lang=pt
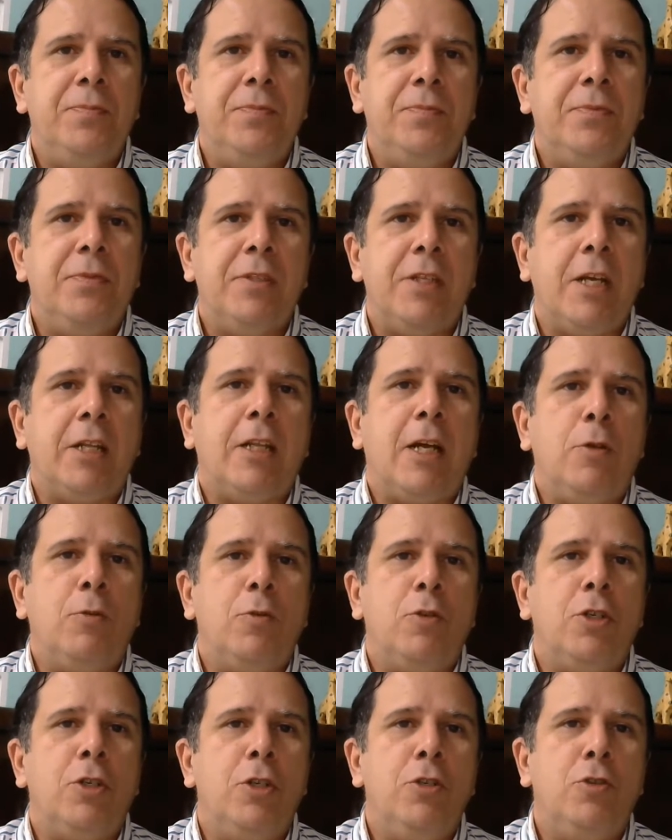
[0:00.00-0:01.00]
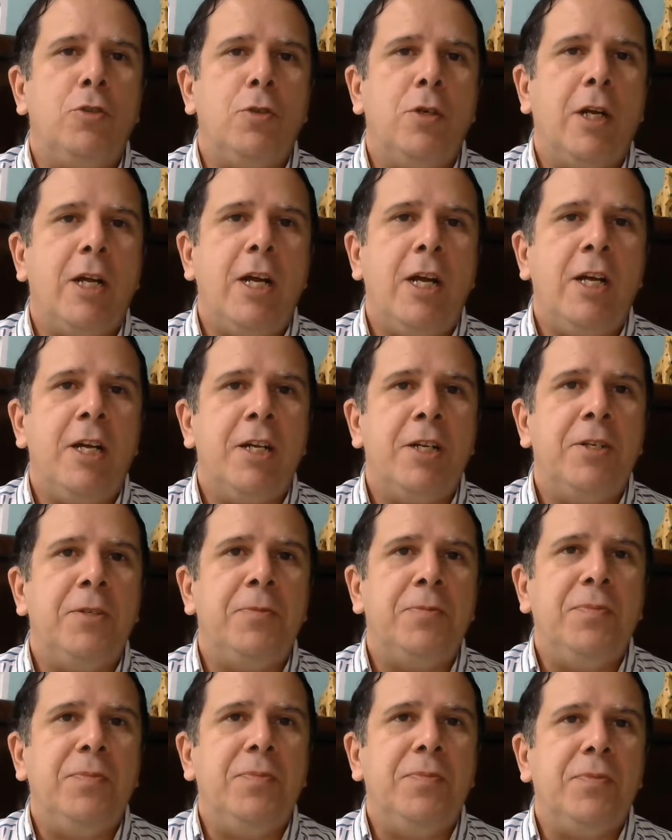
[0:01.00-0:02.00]
Sentar no chão e chorar?
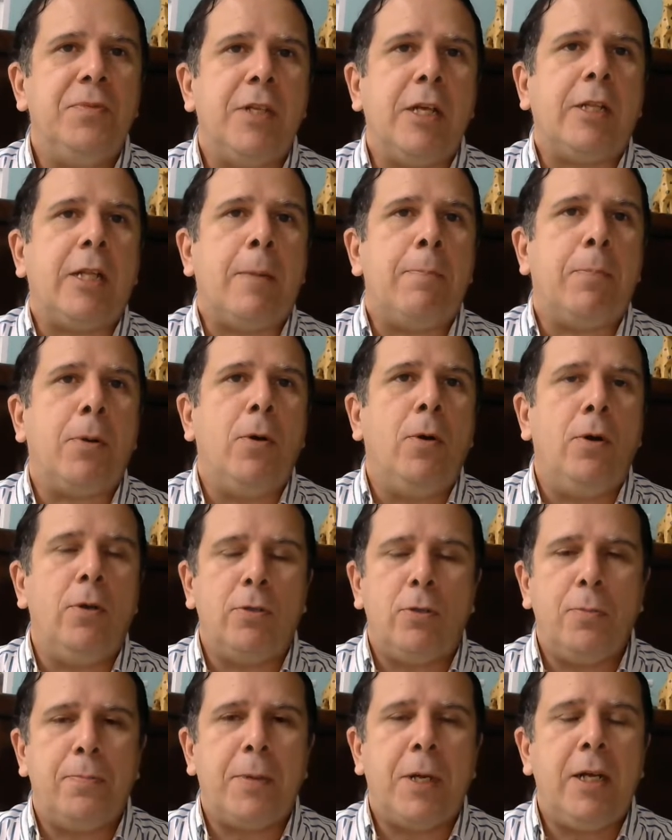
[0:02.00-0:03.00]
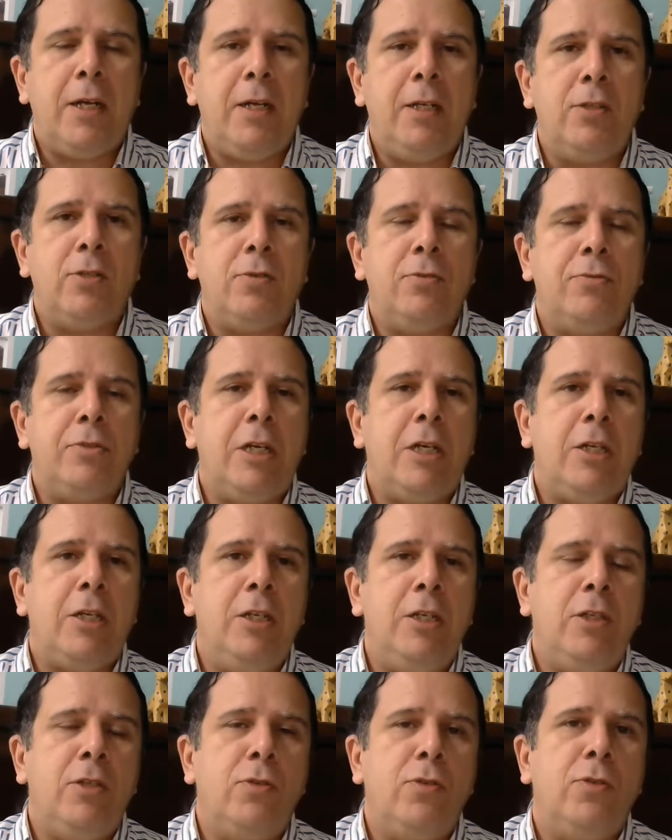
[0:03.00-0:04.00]
Você está pronto para resolver
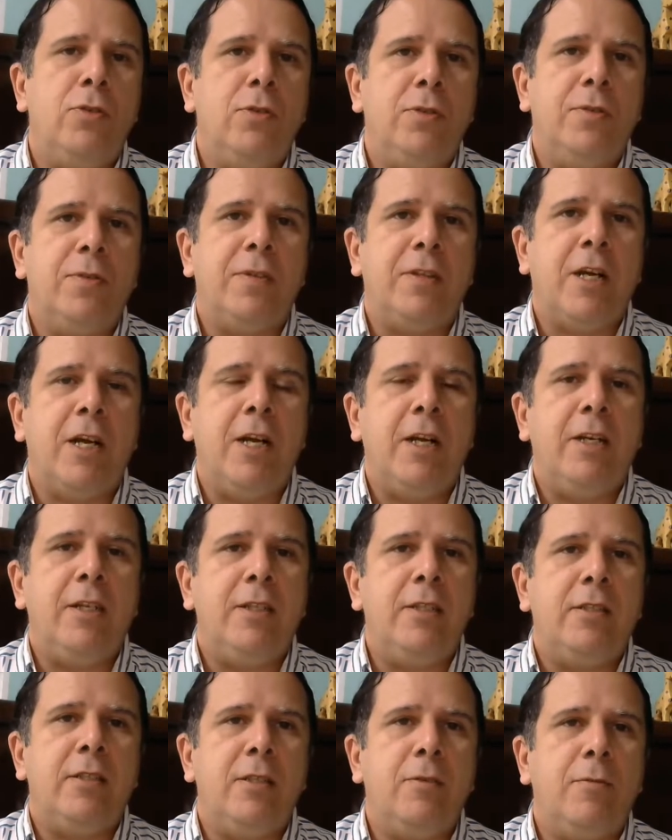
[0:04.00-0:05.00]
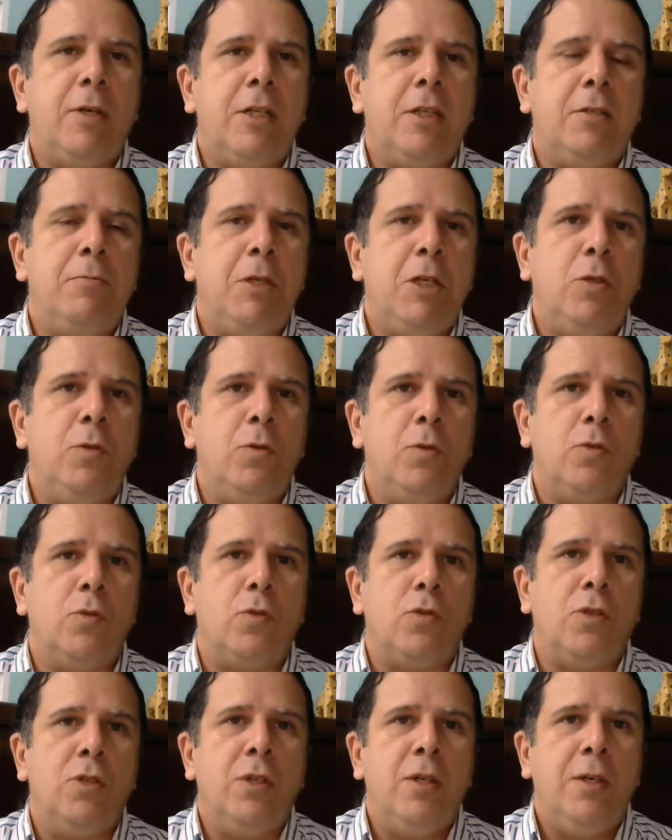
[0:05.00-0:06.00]
isso, tá? Em 50
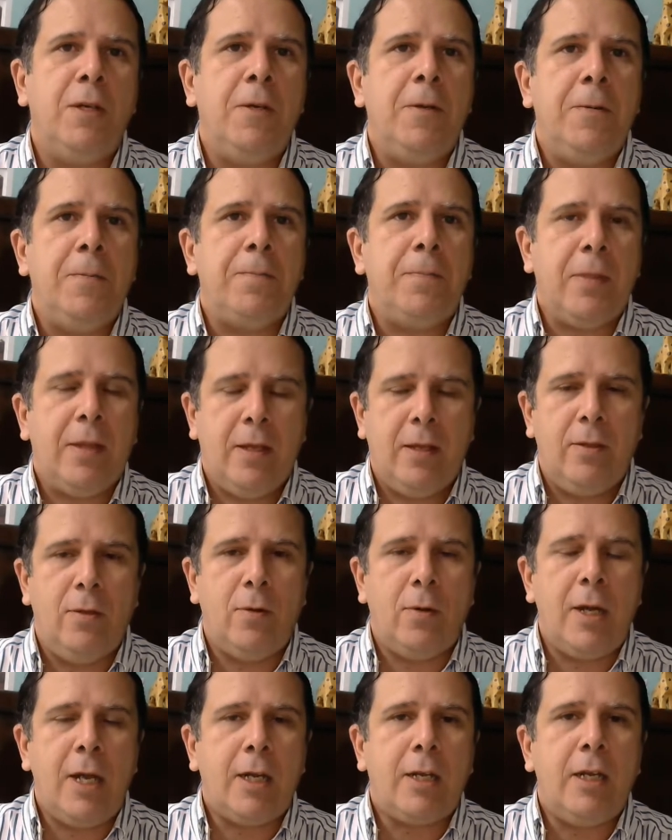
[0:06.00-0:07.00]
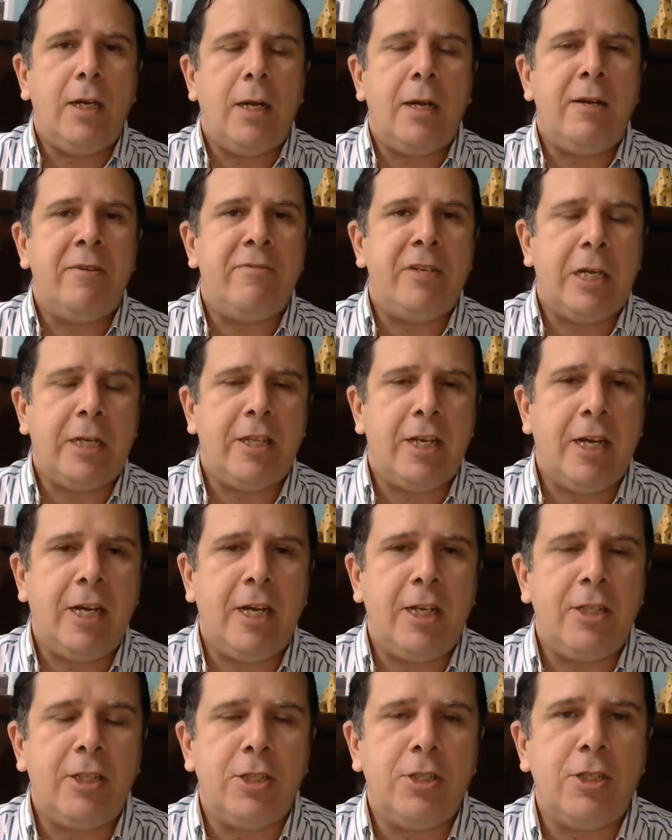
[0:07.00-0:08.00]
minutos. Não é que na
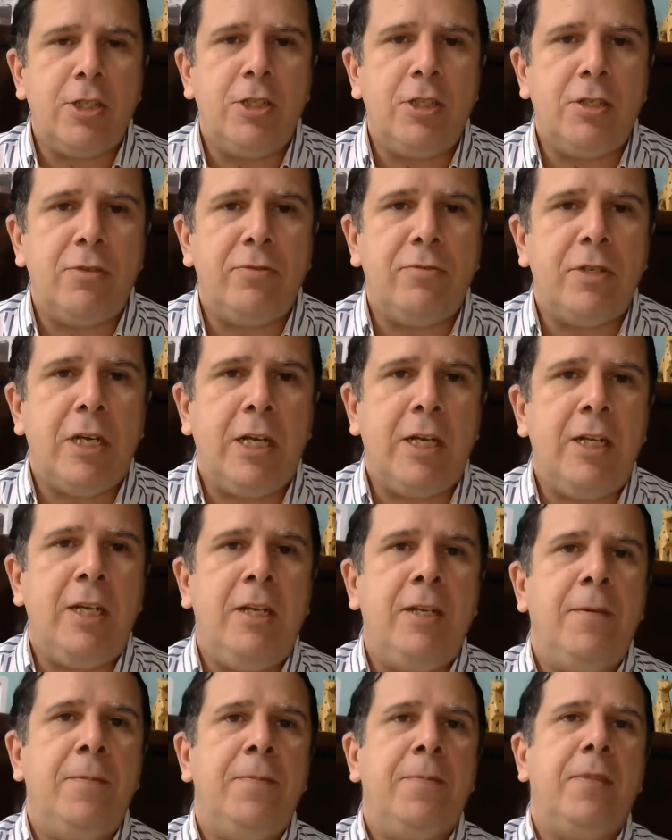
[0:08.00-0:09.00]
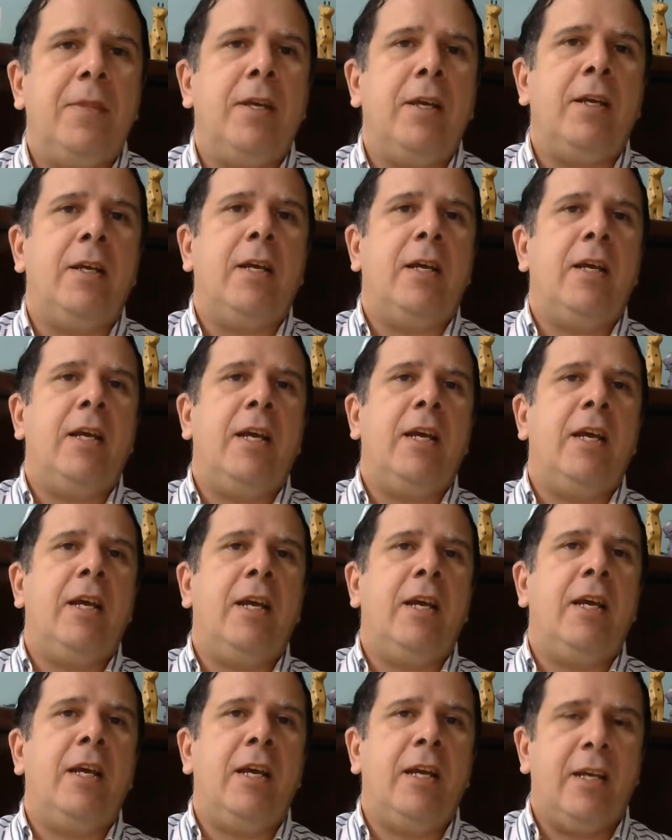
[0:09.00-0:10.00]
verdade a gente vai né, é,
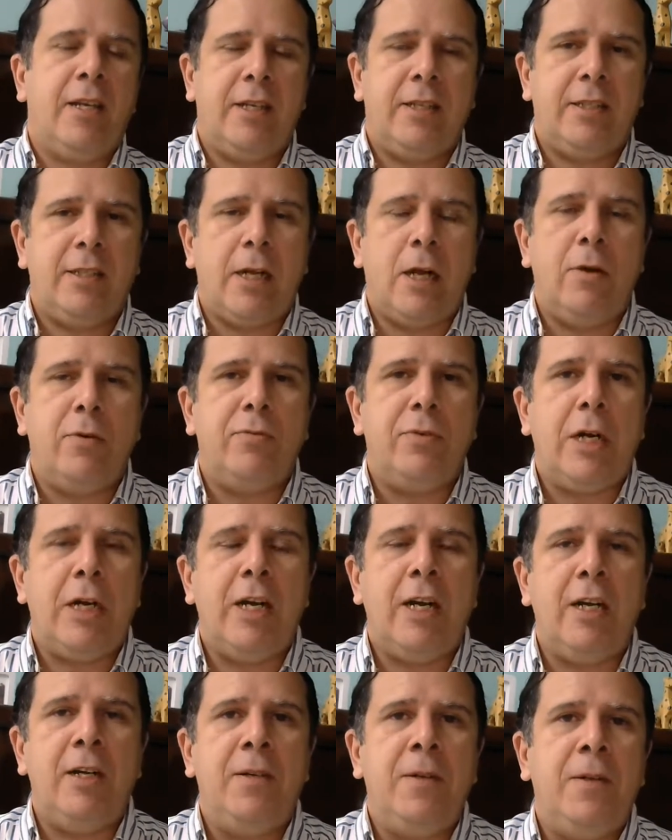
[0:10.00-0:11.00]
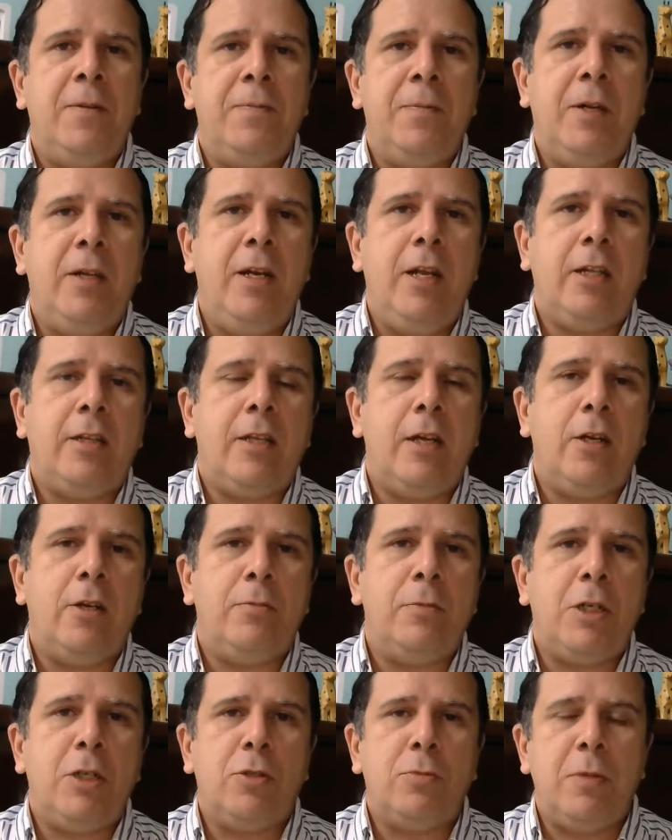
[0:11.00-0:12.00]
é salvar
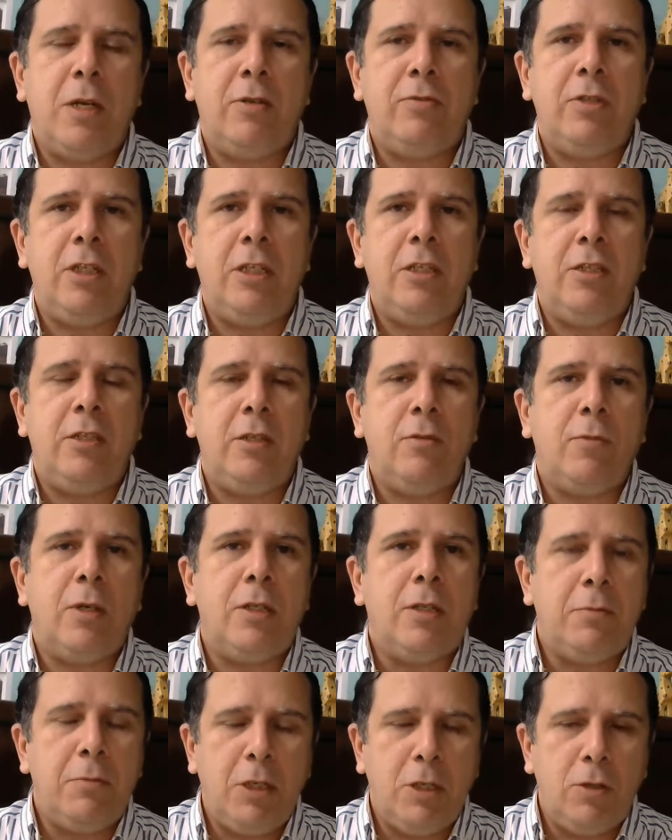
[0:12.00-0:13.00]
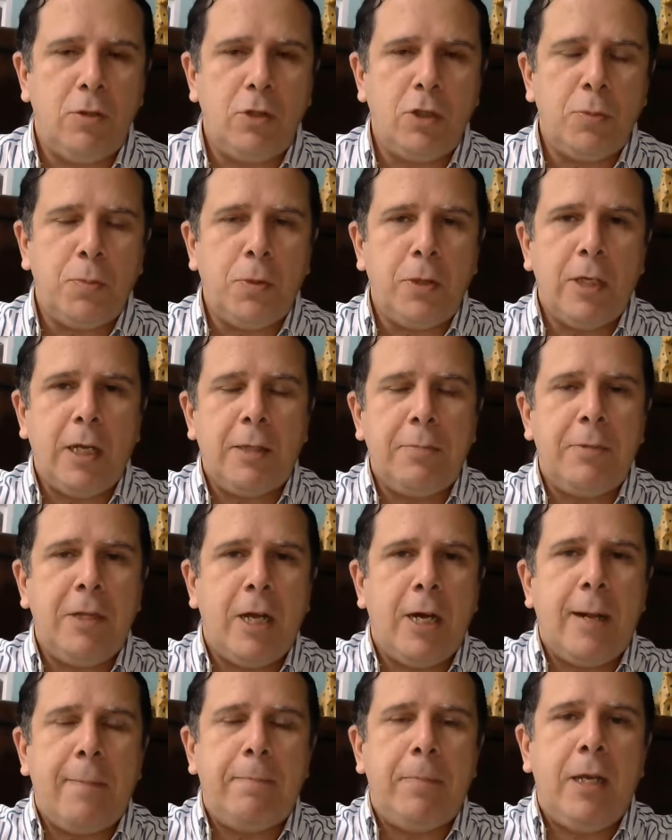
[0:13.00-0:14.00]
literalmente uma vida em 50 minutos, porque a
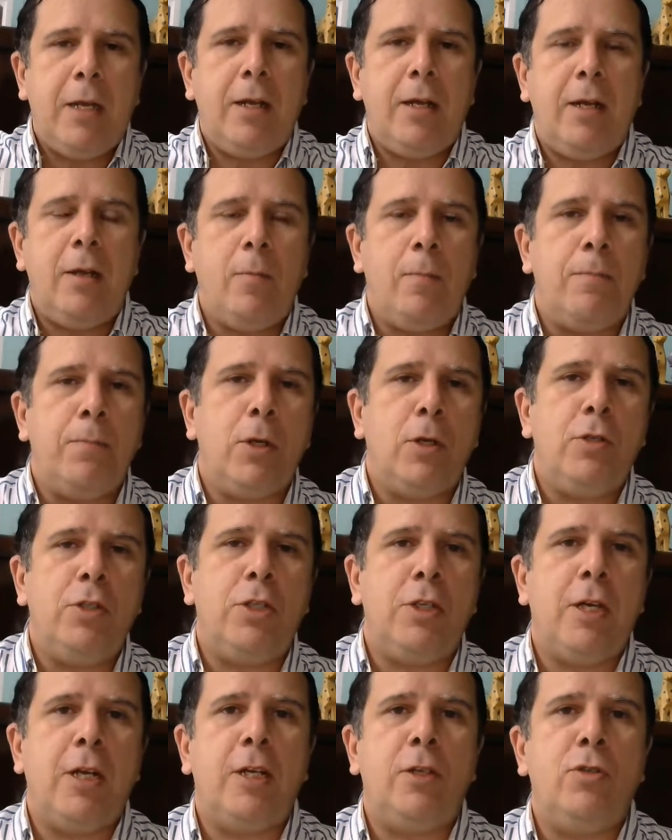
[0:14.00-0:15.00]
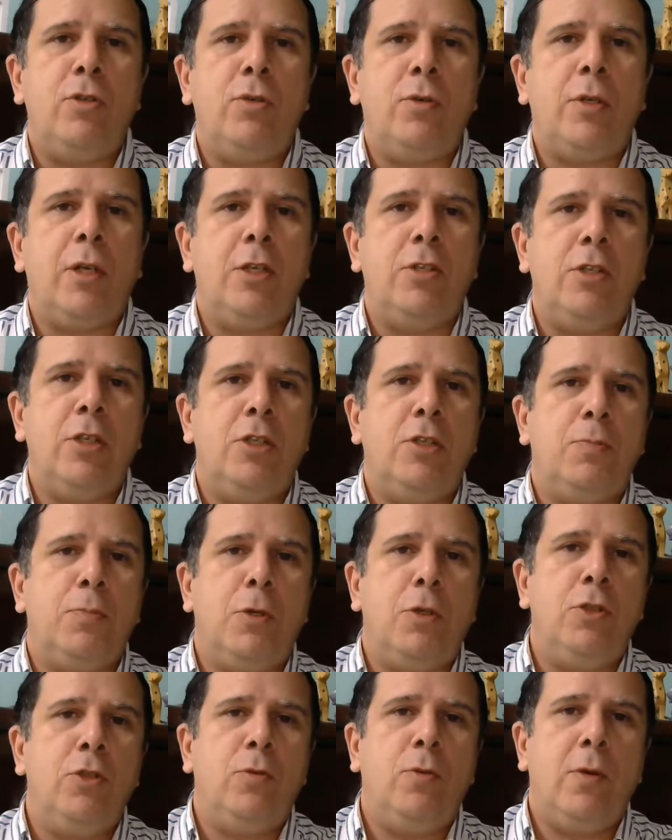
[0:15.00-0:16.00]
terapia é um processo que às vezes
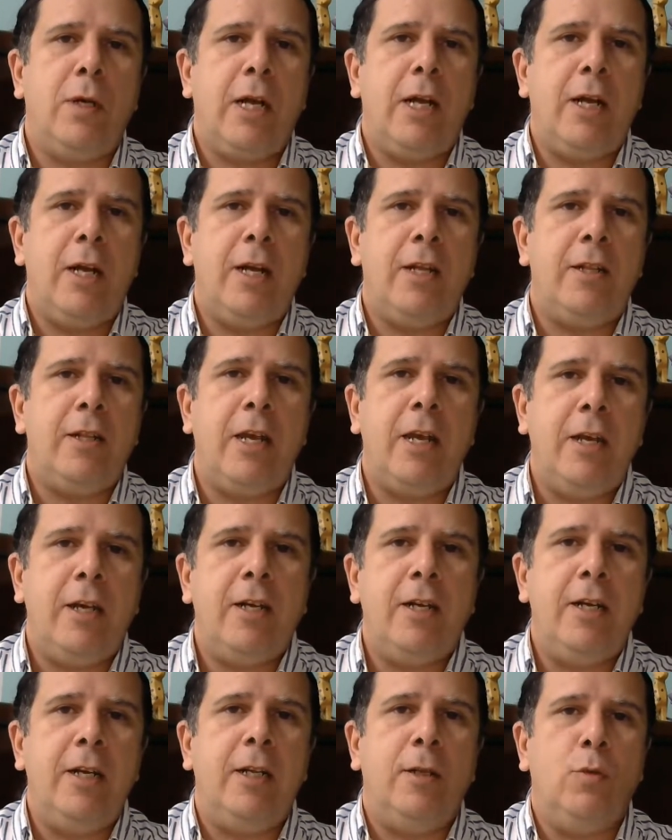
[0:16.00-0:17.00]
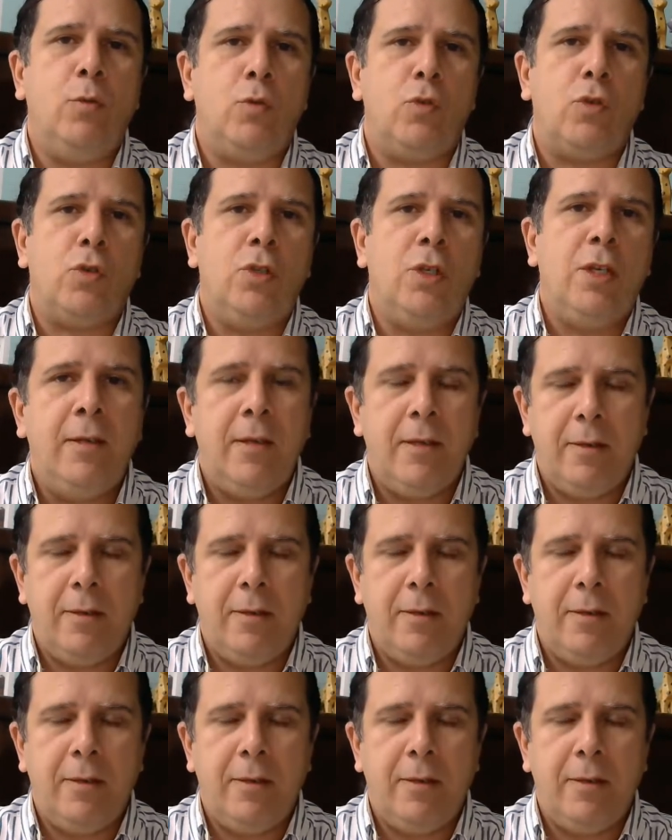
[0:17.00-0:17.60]
pode durar até anos.